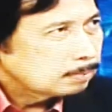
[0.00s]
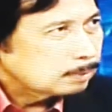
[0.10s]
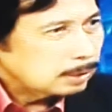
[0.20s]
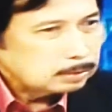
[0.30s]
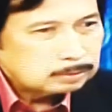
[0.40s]

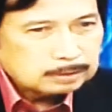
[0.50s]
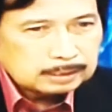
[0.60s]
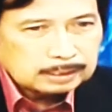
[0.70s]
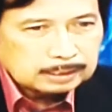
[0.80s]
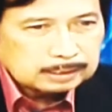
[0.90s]

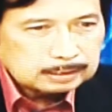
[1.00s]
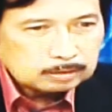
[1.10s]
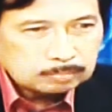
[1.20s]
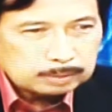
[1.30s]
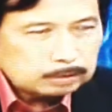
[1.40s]
melakukan
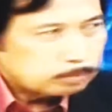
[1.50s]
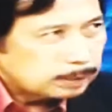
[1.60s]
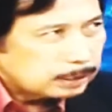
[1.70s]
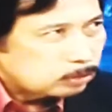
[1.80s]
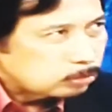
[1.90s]

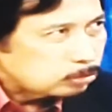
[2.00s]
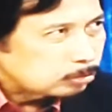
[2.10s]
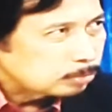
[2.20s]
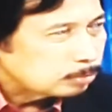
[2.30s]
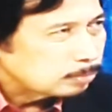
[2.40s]
upaya-upaya untuk